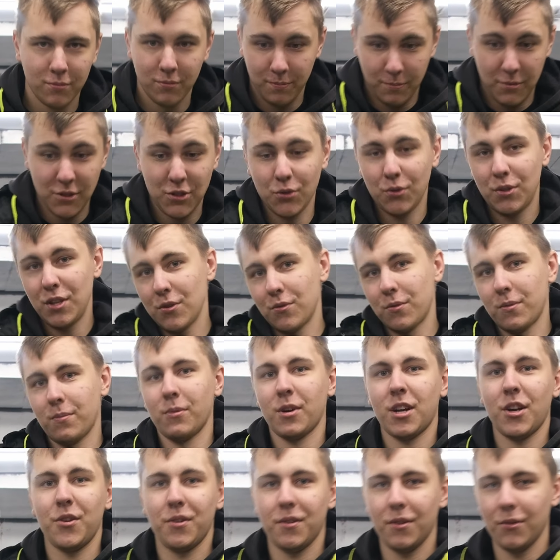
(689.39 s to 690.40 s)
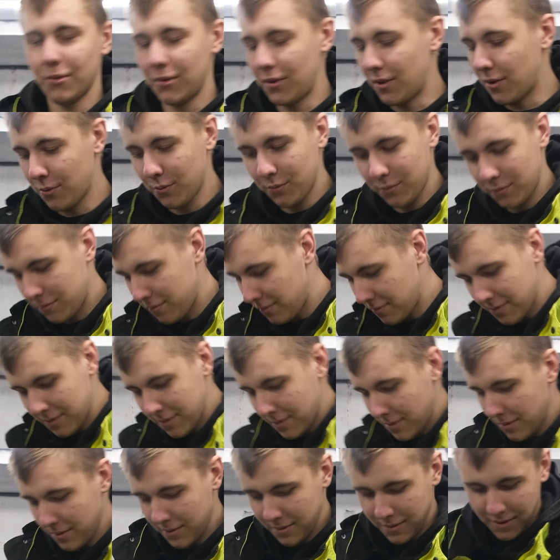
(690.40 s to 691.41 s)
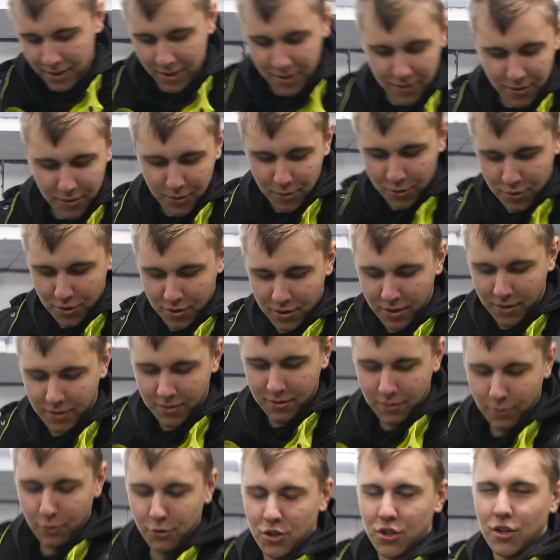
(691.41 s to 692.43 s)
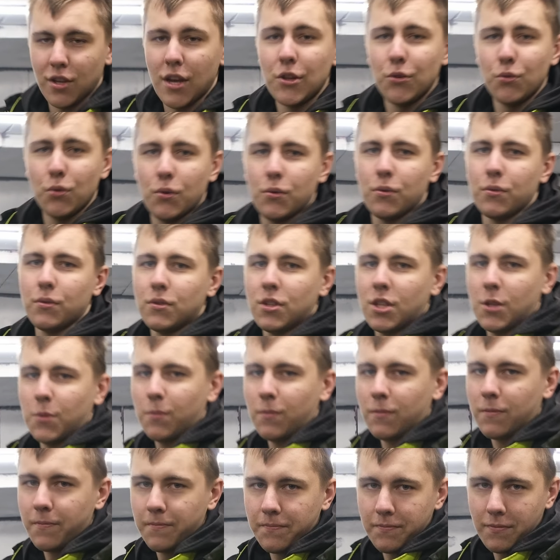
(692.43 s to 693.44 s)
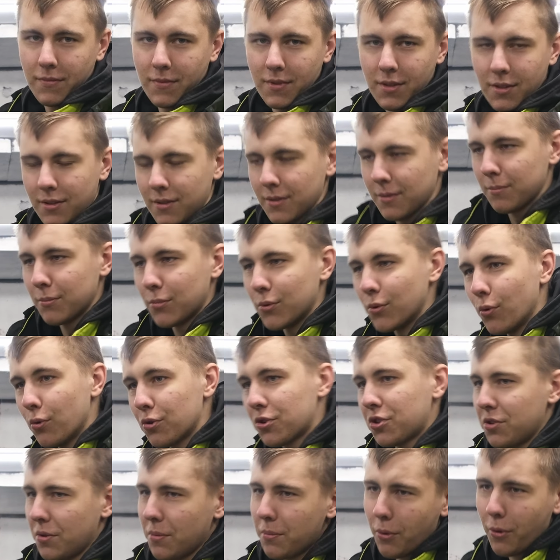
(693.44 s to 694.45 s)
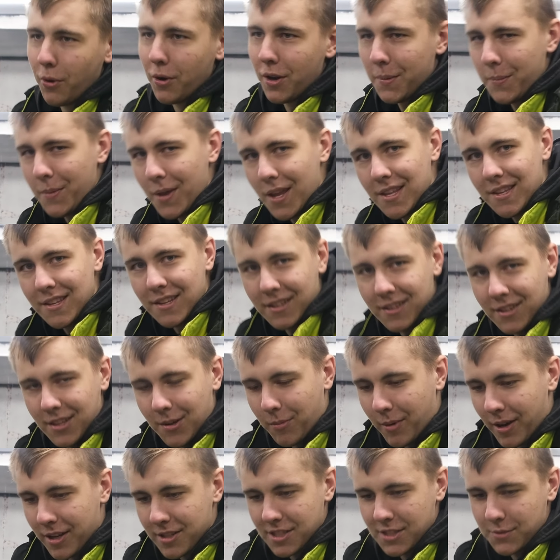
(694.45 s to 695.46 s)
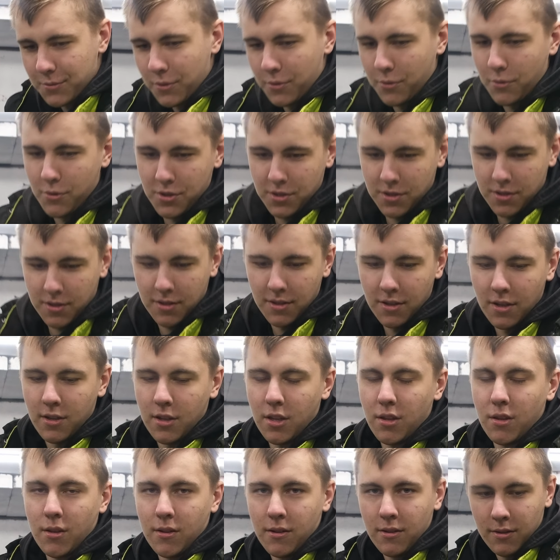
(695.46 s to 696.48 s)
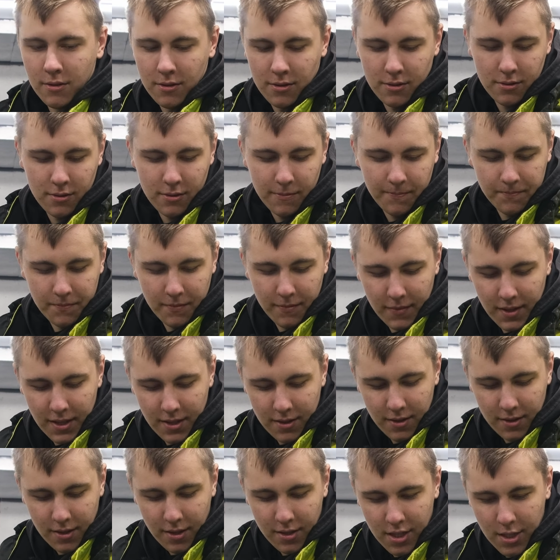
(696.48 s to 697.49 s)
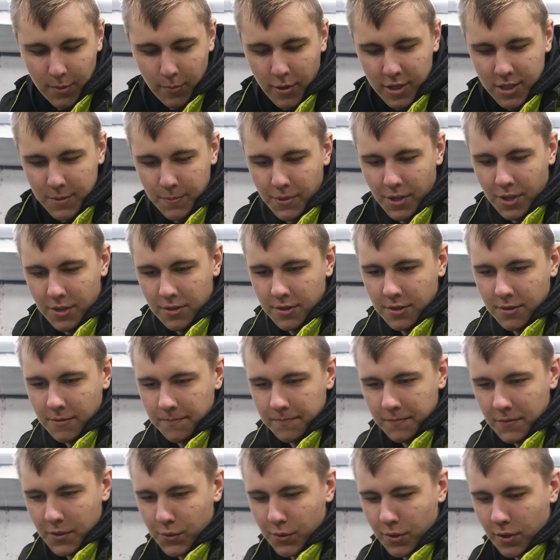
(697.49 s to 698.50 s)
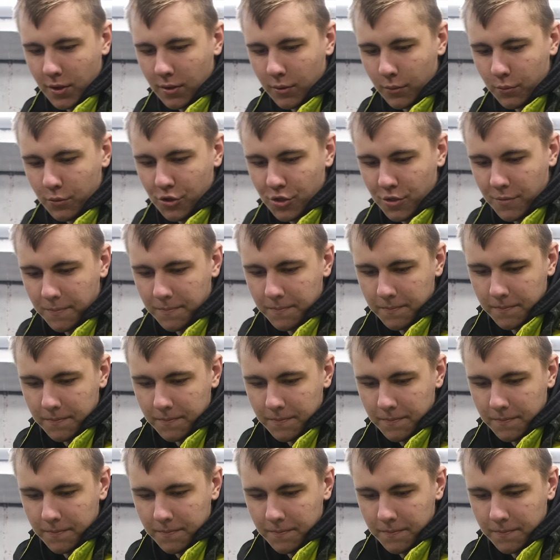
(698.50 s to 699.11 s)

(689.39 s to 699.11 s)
500 ну, евро маховик, да ну, это тоже так. Лучше найду какой-нибудь там бушный, более-менее одномассовый. Хочется, кстати, да, на, этот, на одномасс перейти, говорят, лучше.